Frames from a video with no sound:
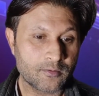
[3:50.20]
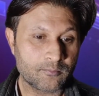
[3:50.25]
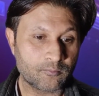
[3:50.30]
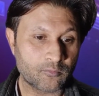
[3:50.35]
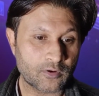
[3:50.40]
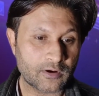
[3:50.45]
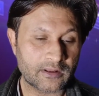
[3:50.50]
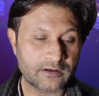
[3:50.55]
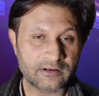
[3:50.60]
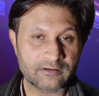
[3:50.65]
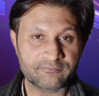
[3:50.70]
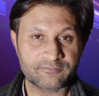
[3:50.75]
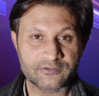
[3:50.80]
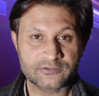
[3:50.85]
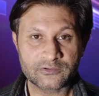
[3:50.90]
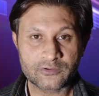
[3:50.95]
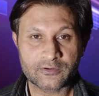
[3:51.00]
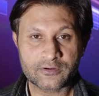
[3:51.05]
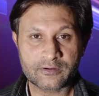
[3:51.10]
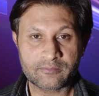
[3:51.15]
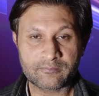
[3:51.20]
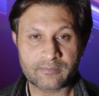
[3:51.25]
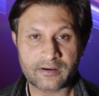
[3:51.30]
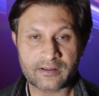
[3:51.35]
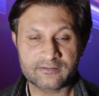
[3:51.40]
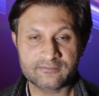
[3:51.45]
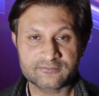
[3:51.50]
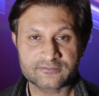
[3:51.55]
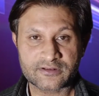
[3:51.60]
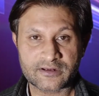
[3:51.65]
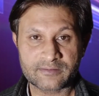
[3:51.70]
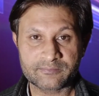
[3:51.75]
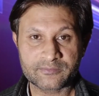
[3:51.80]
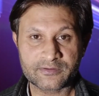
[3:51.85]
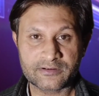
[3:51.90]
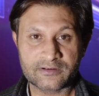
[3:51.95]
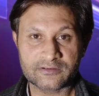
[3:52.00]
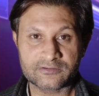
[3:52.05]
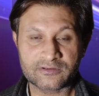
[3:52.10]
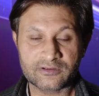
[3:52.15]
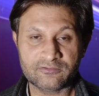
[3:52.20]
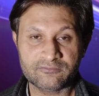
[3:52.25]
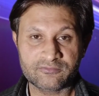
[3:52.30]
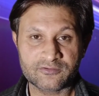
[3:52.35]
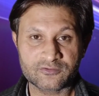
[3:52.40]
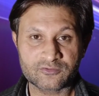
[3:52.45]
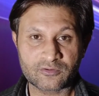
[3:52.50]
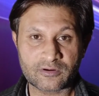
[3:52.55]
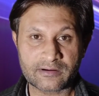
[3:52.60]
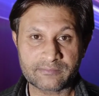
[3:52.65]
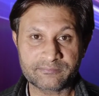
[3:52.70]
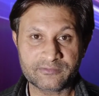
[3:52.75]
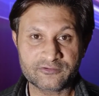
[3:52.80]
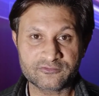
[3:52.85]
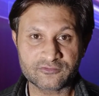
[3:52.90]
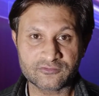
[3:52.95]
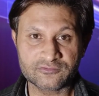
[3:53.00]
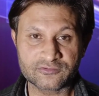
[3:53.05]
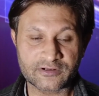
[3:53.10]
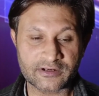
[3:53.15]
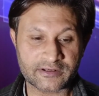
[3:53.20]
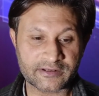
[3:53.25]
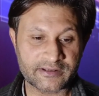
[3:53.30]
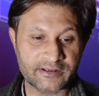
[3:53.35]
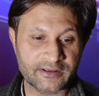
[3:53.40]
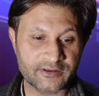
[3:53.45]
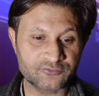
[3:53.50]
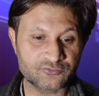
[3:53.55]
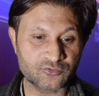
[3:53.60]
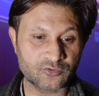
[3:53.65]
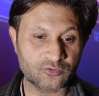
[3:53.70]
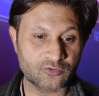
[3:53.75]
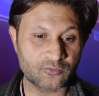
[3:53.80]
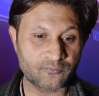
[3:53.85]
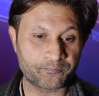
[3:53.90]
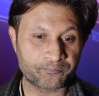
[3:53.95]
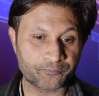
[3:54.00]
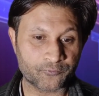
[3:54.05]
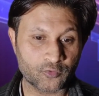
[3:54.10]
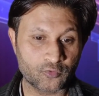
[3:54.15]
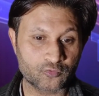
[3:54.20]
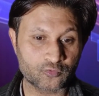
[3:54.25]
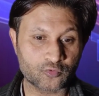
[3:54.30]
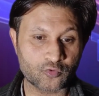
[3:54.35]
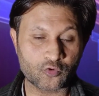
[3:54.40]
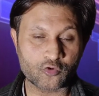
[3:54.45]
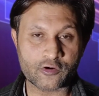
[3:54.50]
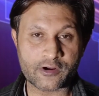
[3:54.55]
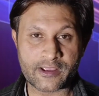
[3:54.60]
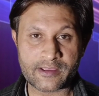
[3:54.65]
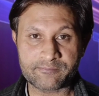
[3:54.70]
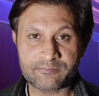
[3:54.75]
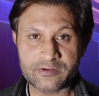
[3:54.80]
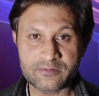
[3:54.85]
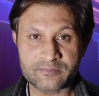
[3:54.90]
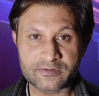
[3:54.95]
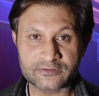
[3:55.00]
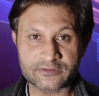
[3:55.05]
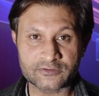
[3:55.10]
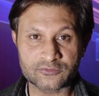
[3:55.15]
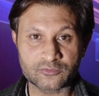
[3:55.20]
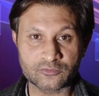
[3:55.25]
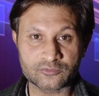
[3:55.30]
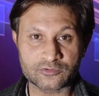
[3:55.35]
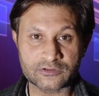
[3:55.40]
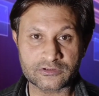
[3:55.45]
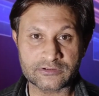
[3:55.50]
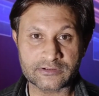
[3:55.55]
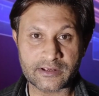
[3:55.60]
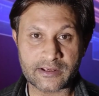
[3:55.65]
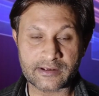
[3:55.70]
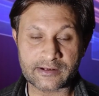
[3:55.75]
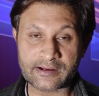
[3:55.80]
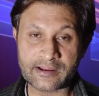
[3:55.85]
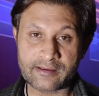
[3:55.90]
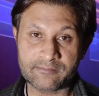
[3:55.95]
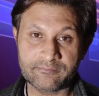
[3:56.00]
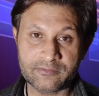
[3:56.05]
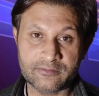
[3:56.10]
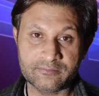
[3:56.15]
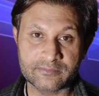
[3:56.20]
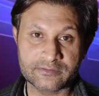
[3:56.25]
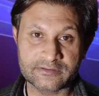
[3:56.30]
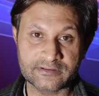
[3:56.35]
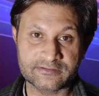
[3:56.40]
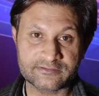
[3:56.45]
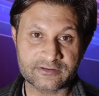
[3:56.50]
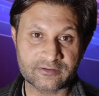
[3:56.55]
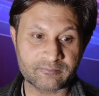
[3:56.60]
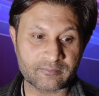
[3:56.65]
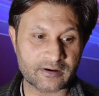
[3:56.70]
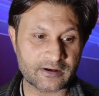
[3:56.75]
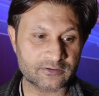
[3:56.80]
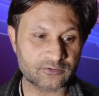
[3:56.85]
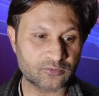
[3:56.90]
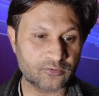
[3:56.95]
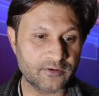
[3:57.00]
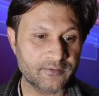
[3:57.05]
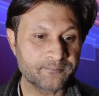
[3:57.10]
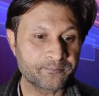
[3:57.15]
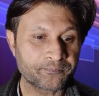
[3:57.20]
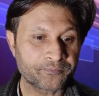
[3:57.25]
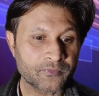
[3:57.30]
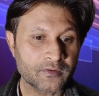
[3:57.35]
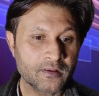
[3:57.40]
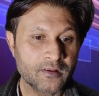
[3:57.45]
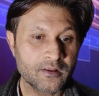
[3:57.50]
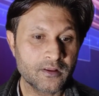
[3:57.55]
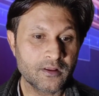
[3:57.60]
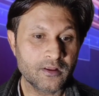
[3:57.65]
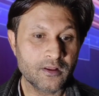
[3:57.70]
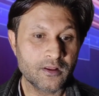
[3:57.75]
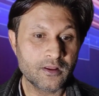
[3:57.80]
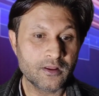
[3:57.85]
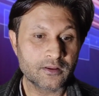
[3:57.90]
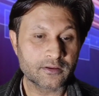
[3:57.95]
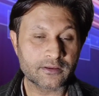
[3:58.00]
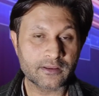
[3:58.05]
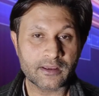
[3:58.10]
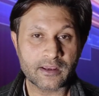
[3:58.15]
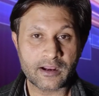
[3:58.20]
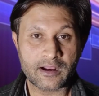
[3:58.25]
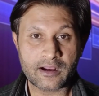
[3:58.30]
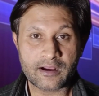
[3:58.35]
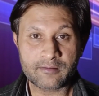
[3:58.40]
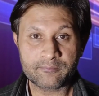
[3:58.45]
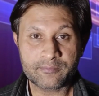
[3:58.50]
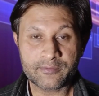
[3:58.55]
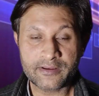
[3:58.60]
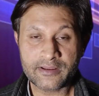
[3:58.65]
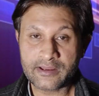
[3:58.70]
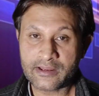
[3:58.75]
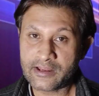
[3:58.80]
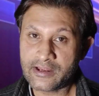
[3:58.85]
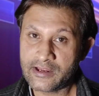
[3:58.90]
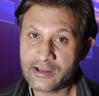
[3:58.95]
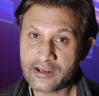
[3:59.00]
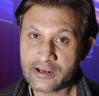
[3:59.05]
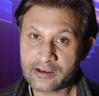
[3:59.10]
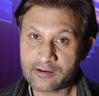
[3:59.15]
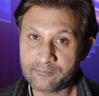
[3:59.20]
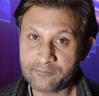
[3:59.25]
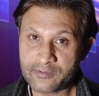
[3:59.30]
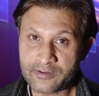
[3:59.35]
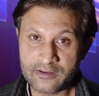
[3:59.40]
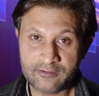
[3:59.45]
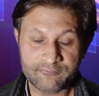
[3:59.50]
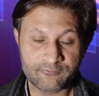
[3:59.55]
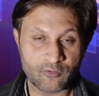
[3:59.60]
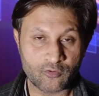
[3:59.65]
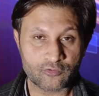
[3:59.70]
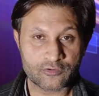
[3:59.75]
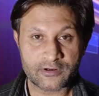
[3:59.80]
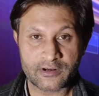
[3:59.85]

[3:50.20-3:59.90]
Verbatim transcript: मौलाना फजलरहमान साहब के लतीफ़े तो आपने सुन रखे हैं जो उनको गैबी मदद होती है गैबी मदद से बात हुई कि आपने एक भी वोट